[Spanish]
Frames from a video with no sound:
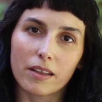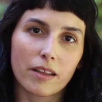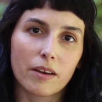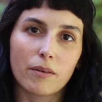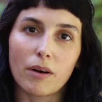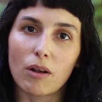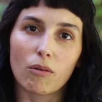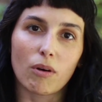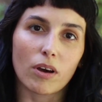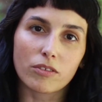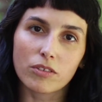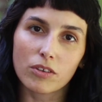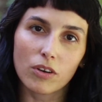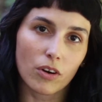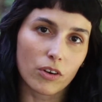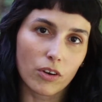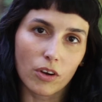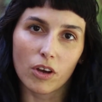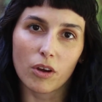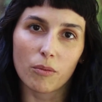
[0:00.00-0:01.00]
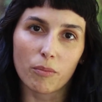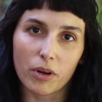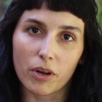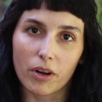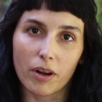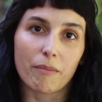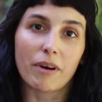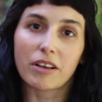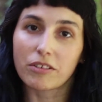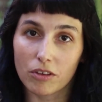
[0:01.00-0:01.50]
de evaluación o de
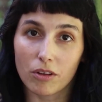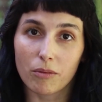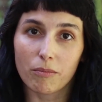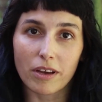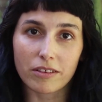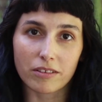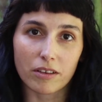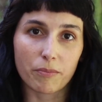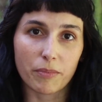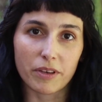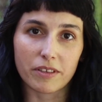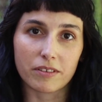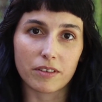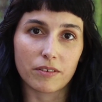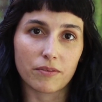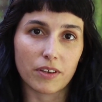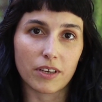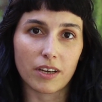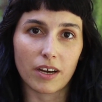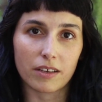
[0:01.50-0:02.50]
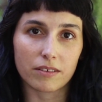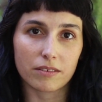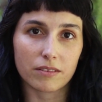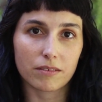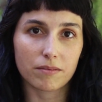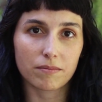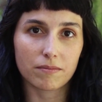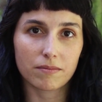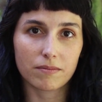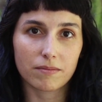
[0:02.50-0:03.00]
programación más específicas.